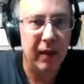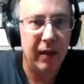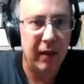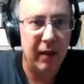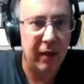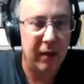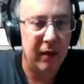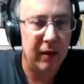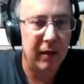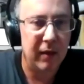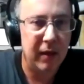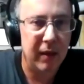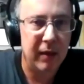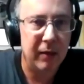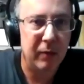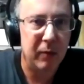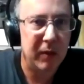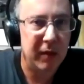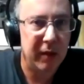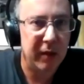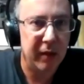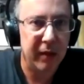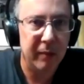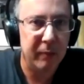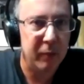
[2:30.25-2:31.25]
la realidad de
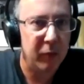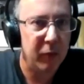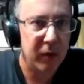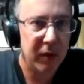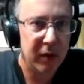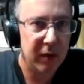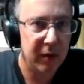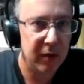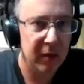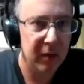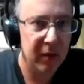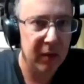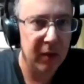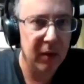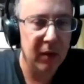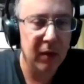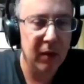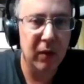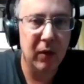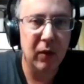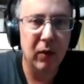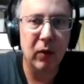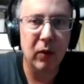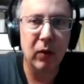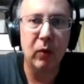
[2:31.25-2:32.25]
nuestra época,
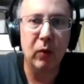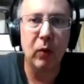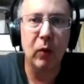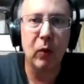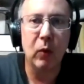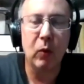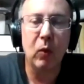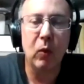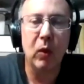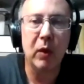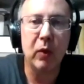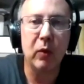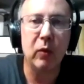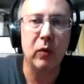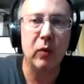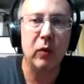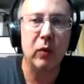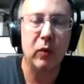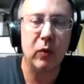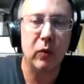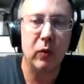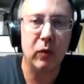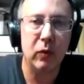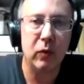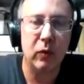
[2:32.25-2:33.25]
con lo cual
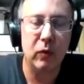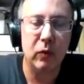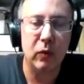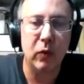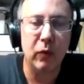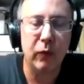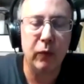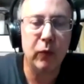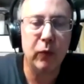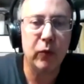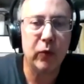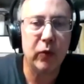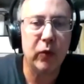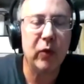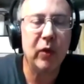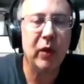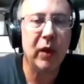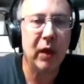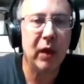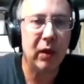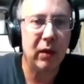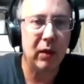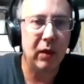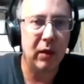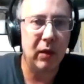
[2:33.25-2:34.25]
no, funciona
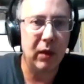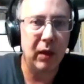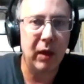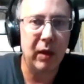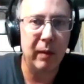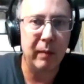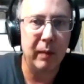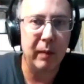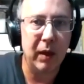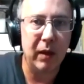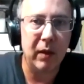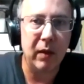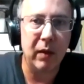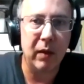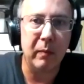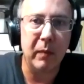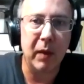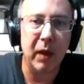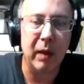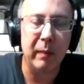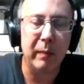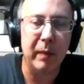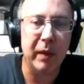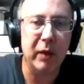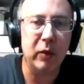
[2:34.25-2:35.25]
el,
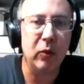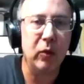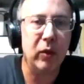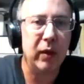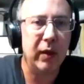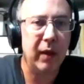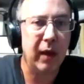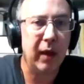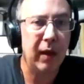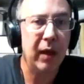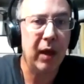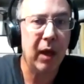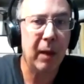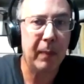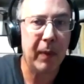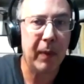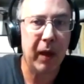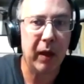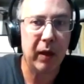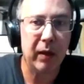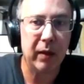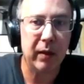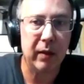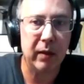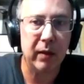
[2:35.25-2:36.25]
método de darle la
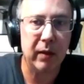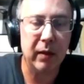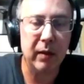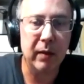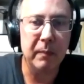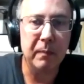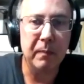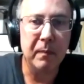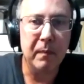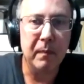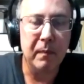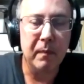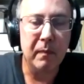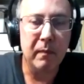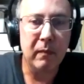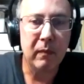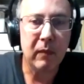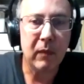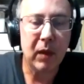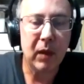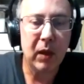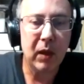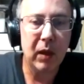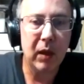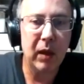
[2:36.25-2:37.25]
espalda.
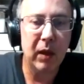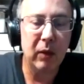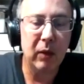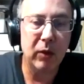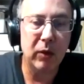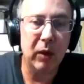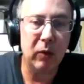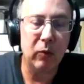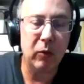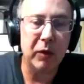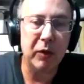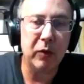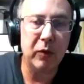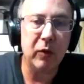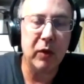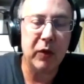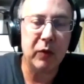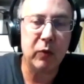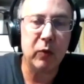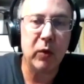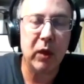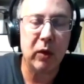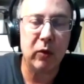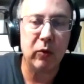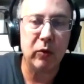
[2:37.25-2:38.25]
Y la otra cuestión es
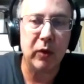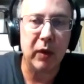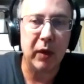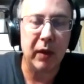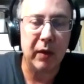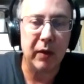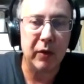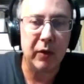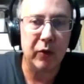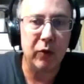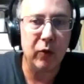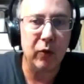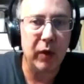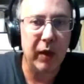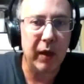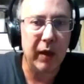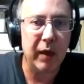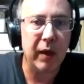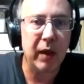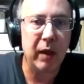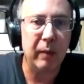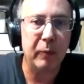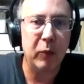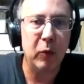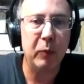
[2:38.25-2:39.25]
una contradicción que hay en
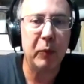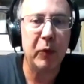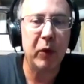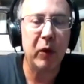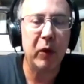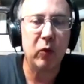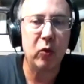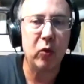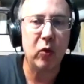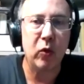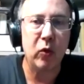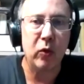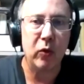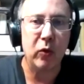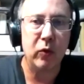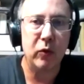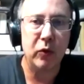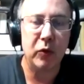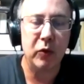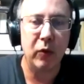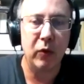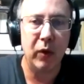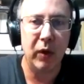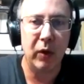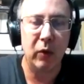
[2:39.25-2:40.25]
el propio Adorno.
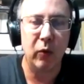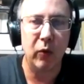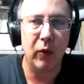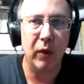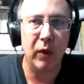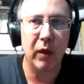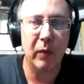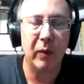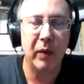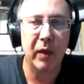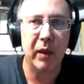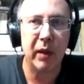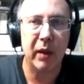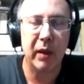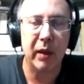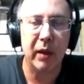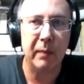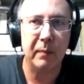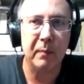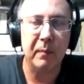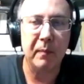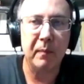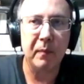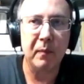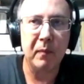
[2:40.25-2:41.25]
Yo recordaba que
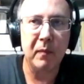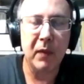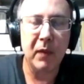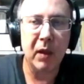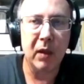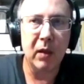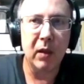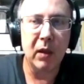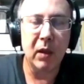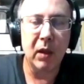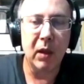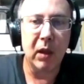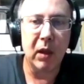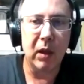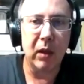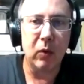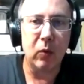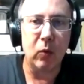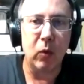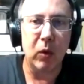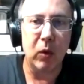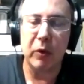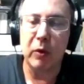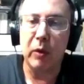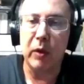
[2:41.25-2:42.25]

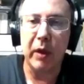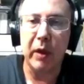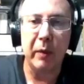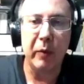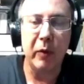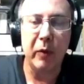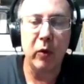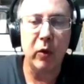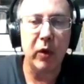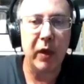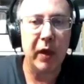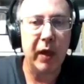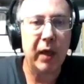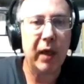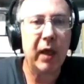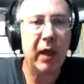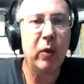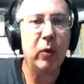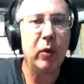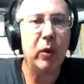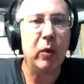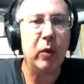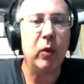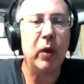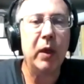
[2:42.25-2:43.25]
cuando escribió
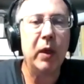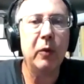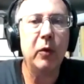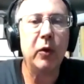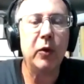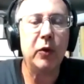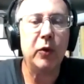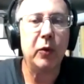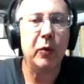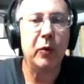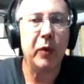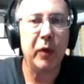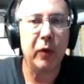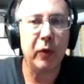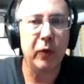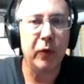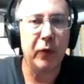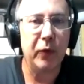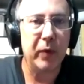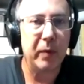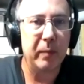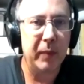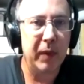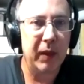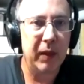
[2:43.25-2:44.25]
Krakauer un libro sobre
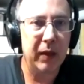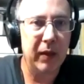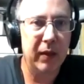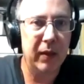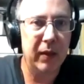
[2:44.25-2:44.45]
Offenbach,